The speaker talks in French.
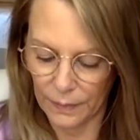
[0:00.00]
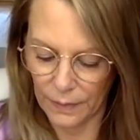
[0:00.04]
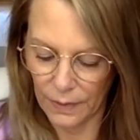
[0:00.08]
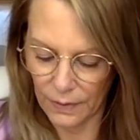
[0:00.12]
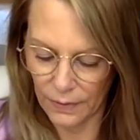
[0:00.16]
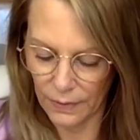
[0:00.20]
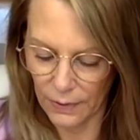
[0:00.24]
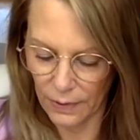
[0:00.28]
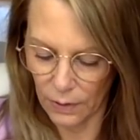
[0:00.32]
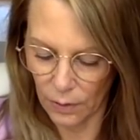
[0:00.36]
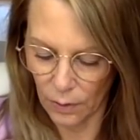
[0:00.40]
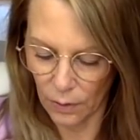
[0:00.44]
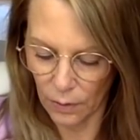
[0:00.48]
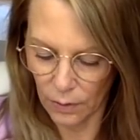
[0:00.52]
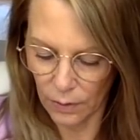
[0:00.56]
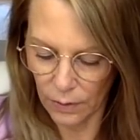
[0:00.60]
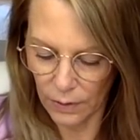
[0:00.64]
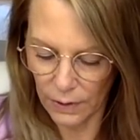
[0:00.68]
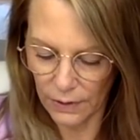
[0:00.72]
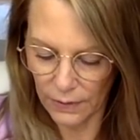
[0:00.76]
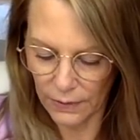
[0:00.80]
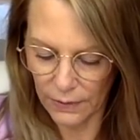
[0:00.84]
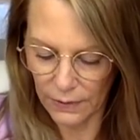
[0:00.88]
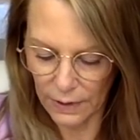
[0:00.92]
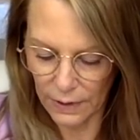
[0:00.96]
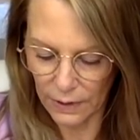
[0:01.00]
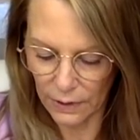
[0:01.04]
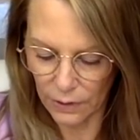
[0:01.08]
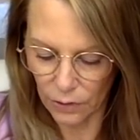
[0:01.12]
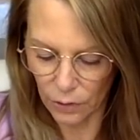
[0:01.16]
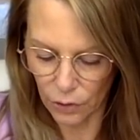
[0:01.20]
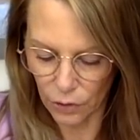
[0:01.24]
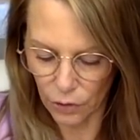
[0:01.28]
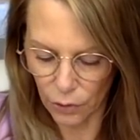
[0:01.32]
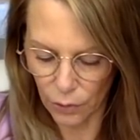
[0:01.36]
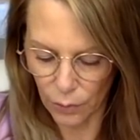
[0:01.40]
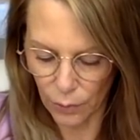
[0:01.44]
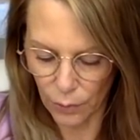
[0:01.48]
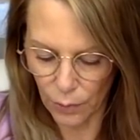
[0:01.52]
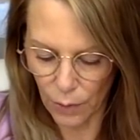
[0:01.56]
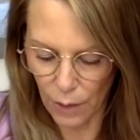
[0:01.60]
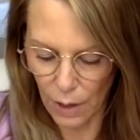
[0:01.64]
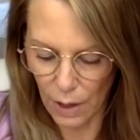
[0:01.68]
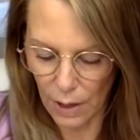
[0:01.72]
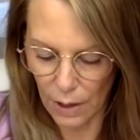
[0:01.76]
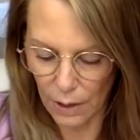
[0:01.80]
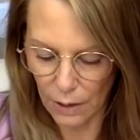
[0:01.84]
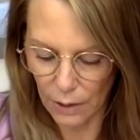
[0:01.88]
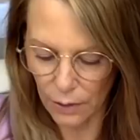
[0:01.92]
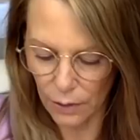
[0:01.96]
Sinon, ici, qu'est-ce que je
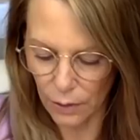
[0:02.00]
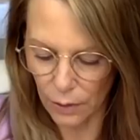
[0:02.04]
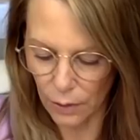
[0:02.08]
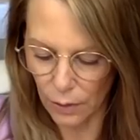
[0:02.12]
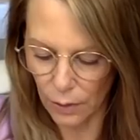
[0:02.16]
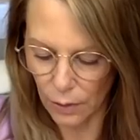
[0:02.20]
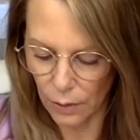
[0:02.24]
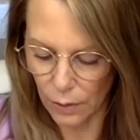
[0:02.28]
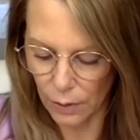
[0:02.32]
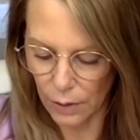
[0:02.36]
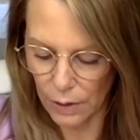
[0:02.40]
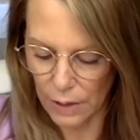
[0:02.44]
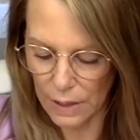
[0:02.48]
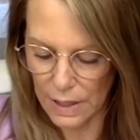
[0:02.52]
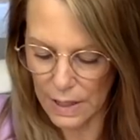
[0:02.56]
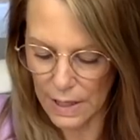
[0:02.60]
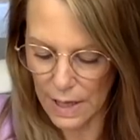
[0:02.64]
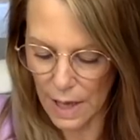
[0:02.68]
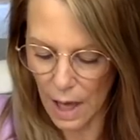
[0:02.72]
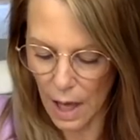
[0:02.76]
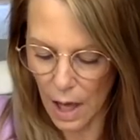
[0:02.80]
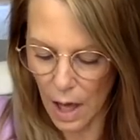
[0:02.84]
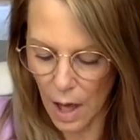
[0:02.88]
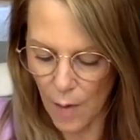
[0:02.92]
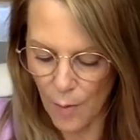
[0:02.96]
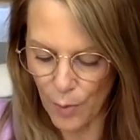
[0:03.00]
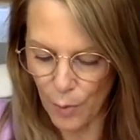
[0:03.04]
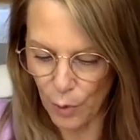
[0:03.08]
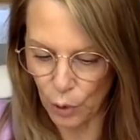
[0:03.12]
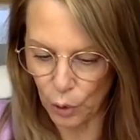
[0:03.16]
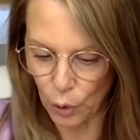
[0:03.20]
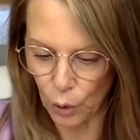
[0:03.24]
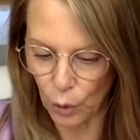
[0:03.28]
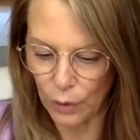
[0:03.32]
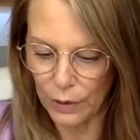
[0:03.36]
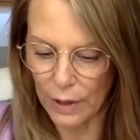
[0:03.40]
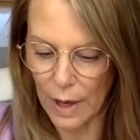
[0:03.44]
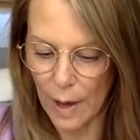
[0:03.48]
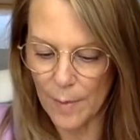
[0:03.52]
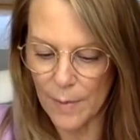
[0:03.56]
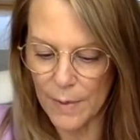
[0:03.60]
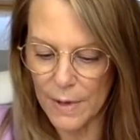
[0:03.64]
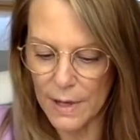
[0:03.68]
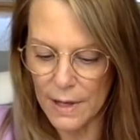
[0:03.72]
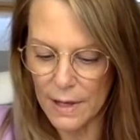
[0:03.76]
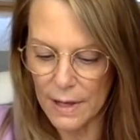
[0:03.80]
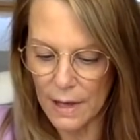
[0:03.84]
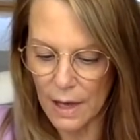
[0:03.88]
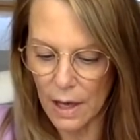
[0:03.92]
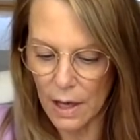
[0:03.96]
vois Qu'il y a un peu trop
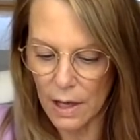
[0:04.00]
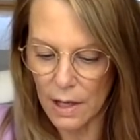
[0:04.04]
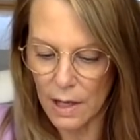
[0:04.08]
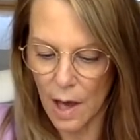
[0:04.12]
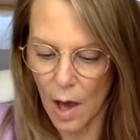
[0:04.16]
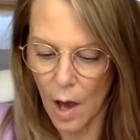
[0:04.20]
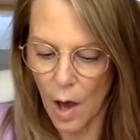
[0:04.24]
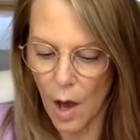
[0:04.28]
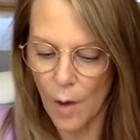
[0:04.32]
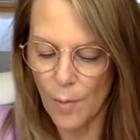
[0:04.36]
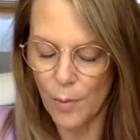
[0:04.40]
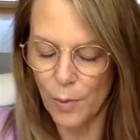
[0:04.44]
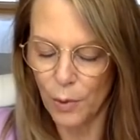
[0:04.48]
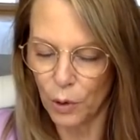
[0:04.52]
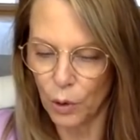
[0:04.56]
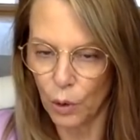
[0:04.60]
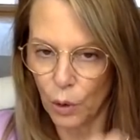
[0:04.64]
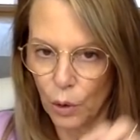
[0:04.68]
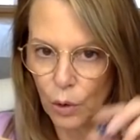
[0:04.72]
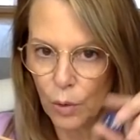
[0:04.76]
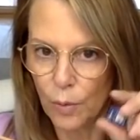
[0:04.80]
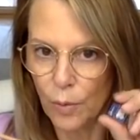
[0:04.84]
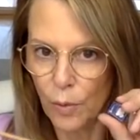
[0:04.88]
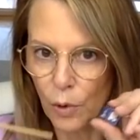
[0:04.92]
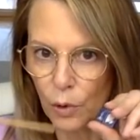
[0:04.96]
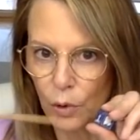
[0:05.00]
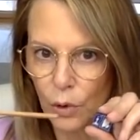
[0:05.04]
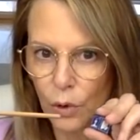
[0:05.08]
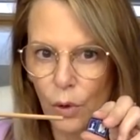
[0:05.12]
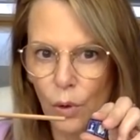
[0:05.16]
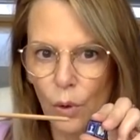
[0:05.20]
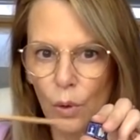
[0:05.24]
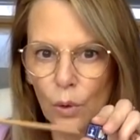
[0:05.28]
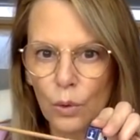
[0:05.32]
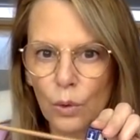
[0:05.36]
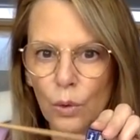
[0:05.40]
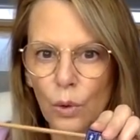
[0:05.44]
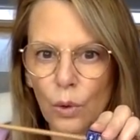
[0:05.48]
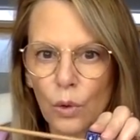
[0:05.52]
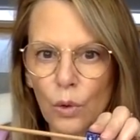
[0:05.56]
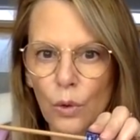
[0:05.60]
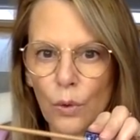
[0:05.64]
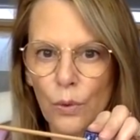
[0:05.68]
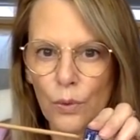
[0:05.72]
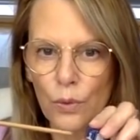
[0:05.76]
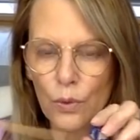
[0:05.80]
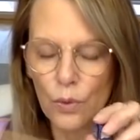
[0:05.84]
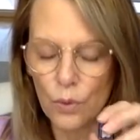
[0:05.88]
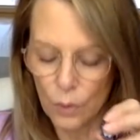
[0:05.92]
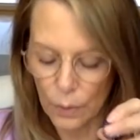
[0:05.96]
d'amis, il y a un peu trop de monde autour de
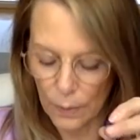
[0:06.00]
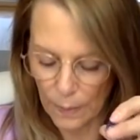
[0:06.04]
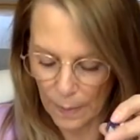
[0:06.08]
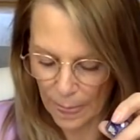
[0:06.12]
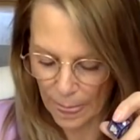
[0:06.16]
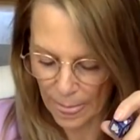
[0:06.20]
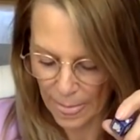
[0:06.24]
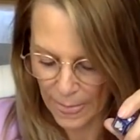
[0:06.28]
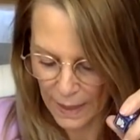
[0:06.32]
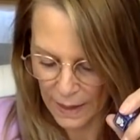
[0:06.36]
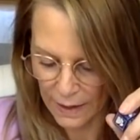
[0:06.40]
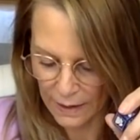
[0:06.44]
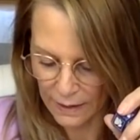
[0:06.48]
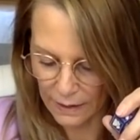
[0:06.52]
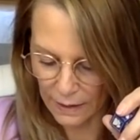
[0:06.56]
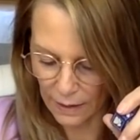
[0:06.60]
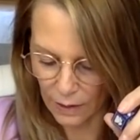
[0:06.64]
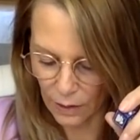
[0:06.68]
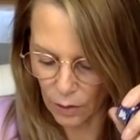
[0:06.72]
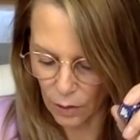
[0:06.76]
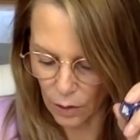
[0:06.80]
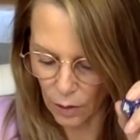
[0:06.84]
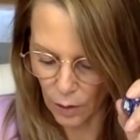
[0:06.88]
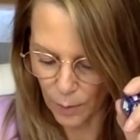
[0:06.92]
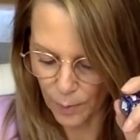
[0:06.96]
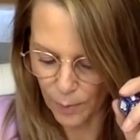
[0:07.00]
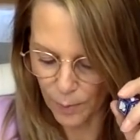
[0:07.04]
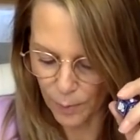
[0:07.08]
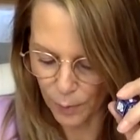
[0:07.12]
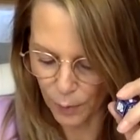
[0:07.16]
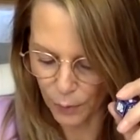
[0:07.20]
vous. D'accord